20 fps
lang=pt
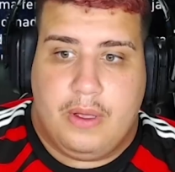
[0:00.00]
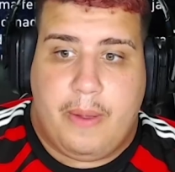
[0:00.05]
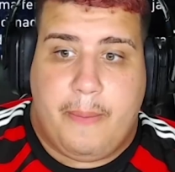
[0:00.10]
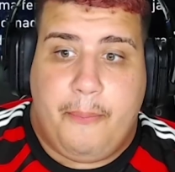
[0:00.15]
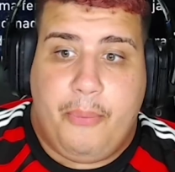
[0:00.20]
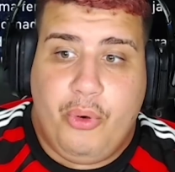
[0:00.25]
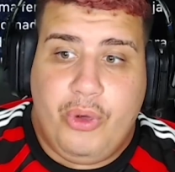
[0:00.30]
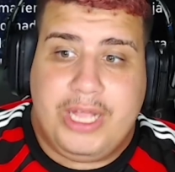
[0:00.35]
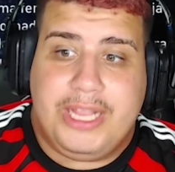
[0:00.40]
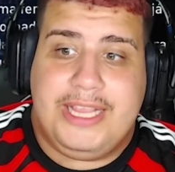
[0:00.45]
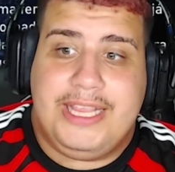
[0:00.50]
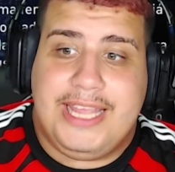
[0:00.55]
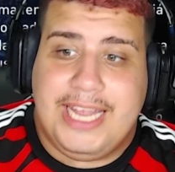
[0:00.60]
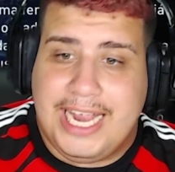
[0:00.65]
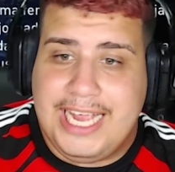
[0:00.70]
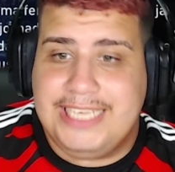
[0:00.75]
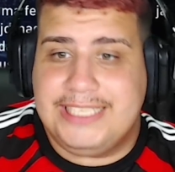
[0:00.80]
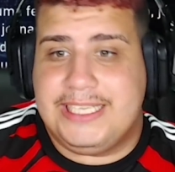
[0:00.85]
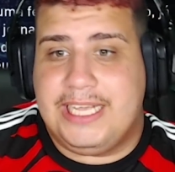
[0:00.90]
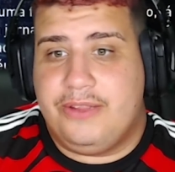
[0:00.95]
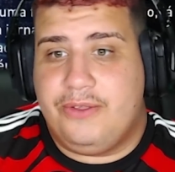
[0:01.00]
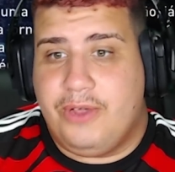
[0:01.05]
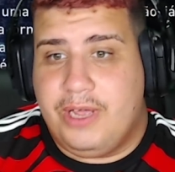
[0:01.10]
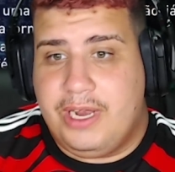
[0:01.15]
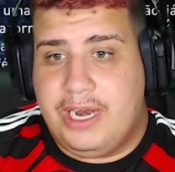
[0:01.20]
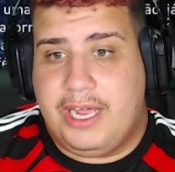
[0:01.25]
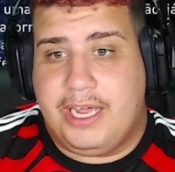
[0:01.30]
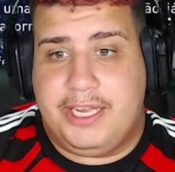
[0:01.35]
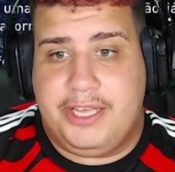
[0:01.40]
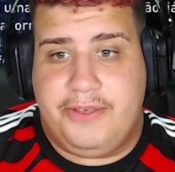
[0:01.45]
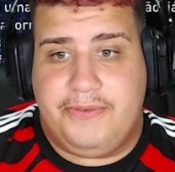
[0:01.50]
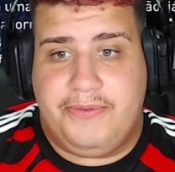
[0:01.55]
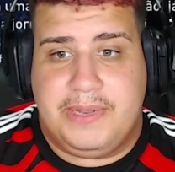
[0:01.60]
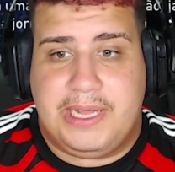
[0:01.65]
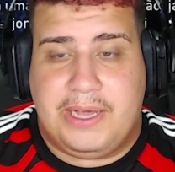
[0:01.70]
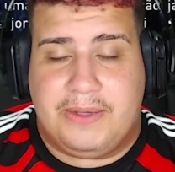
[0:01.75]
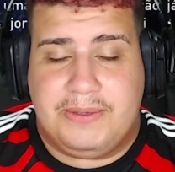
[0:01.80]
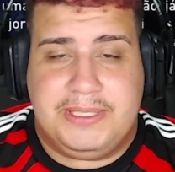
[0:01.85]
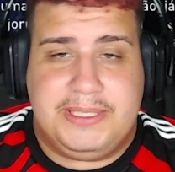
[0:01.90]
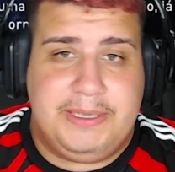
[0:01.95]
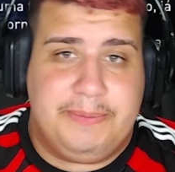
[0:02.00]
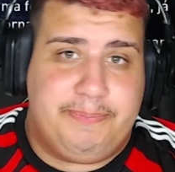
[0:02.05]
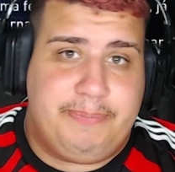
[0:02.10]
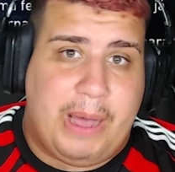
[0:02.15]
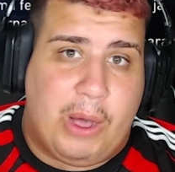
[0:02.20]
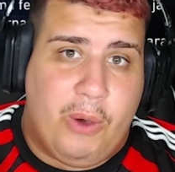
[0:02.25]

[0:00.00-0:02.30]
por 3 a 2 na grande final, esse pau